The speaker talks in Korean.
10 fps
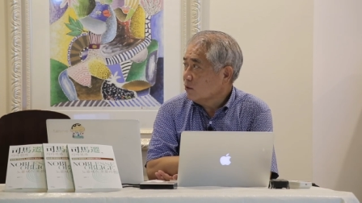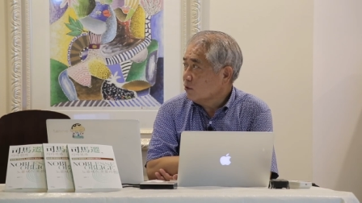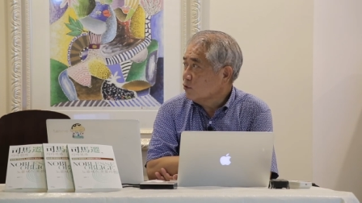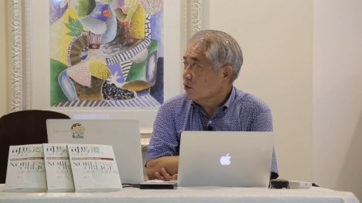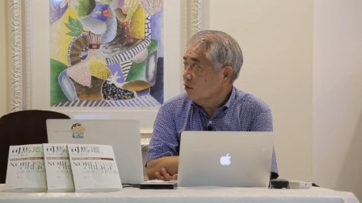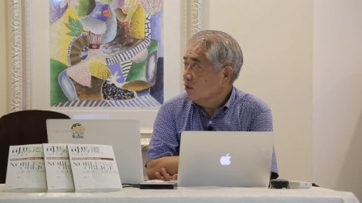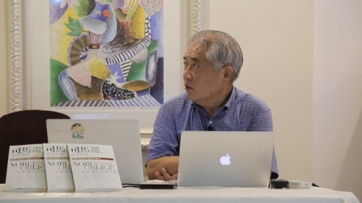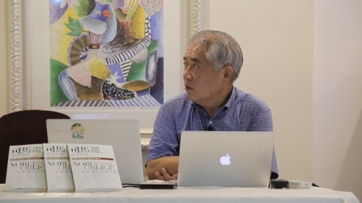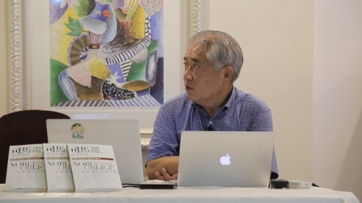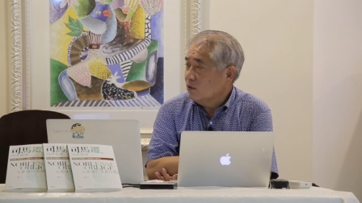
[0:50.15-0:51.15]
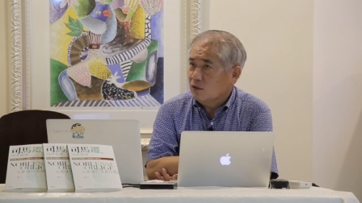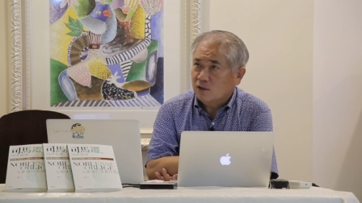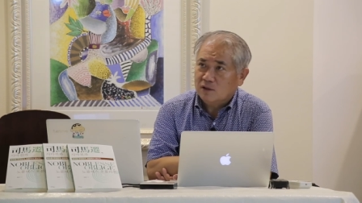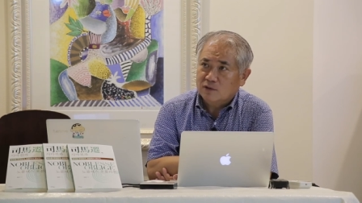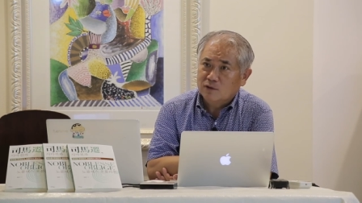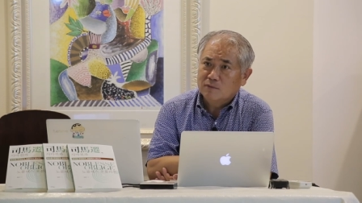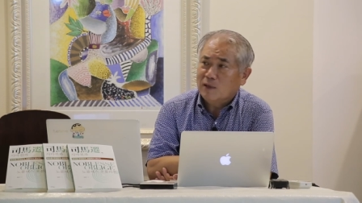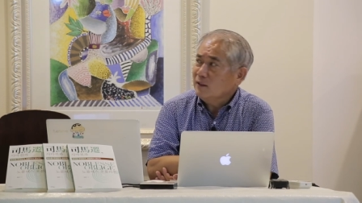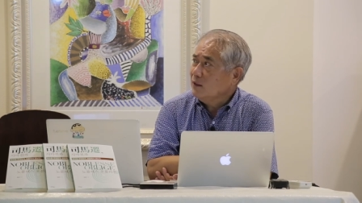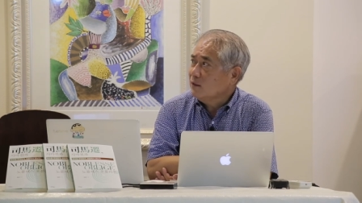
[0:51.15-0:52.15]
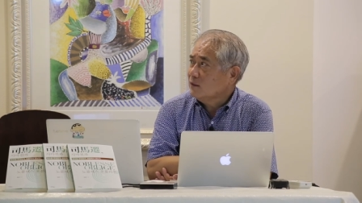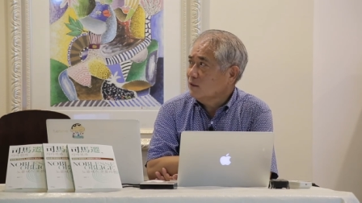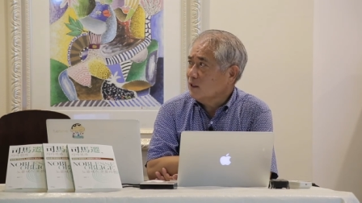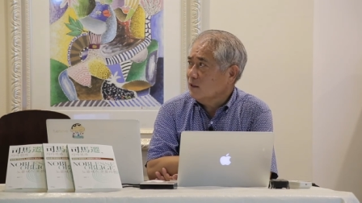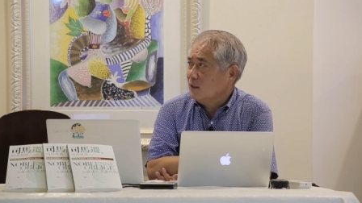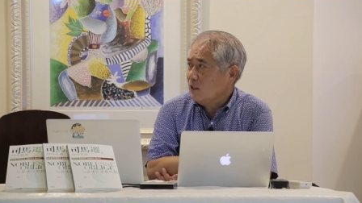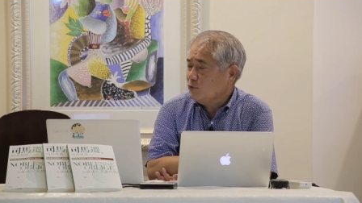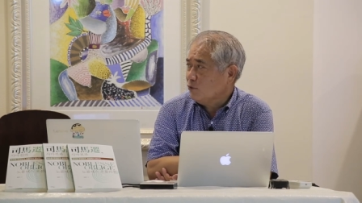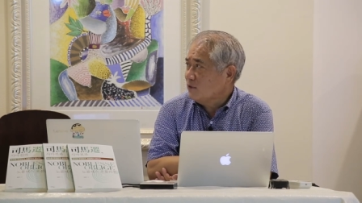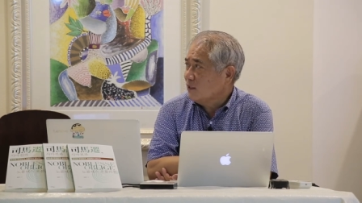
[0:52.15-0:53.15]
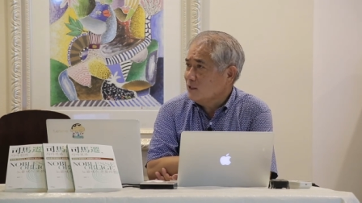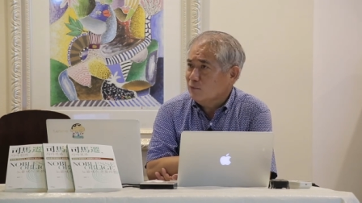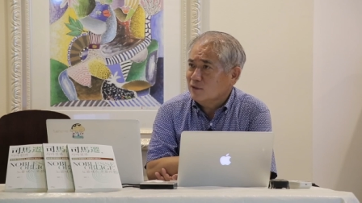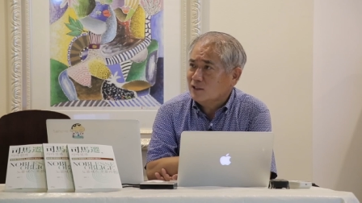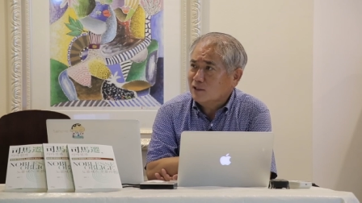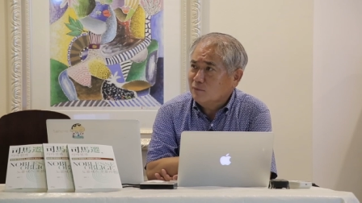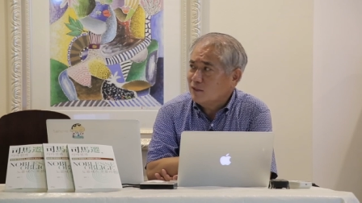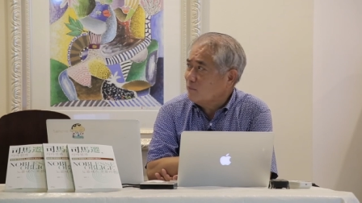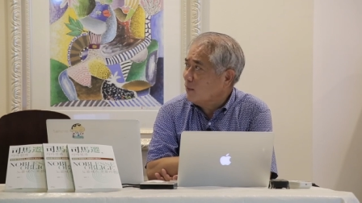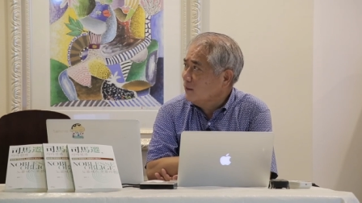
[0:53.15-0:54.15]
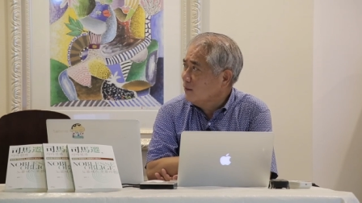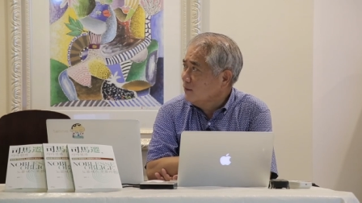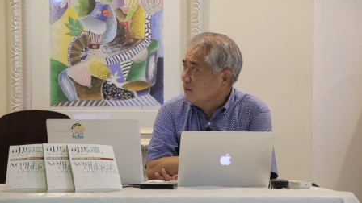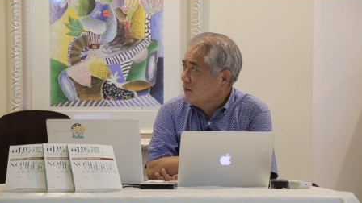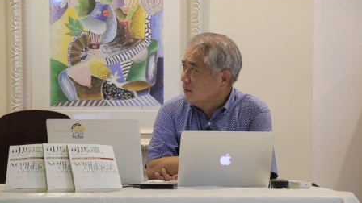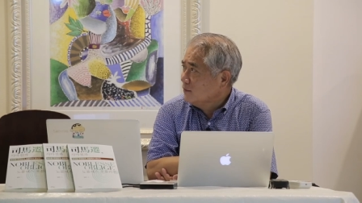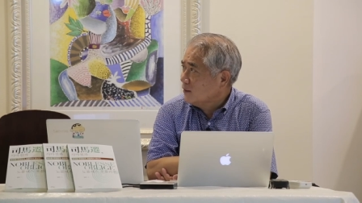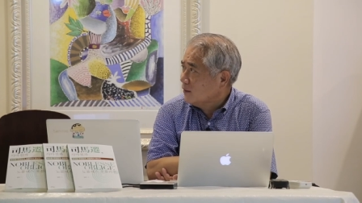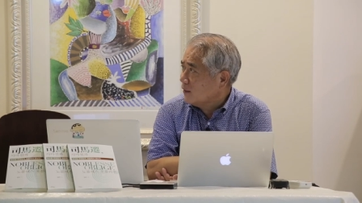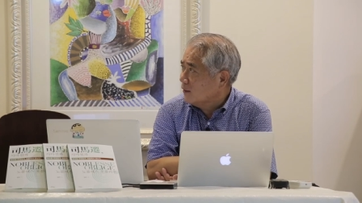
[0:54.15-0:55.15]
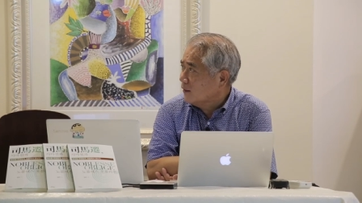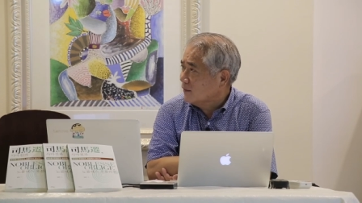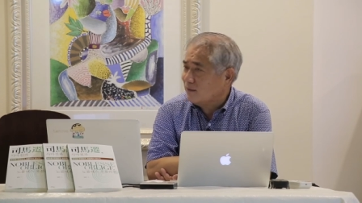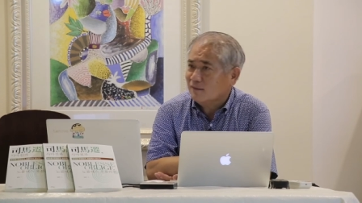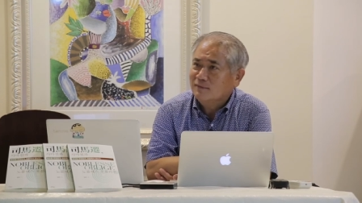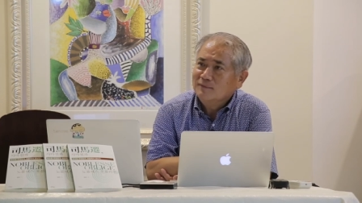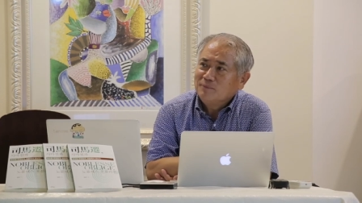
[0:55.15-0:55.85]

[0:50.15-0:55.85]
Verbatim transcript: 그죠? 예, 만, 그러니까 횟수로 따지면 지금이 딱 만 1년째가 되는 것 같아요.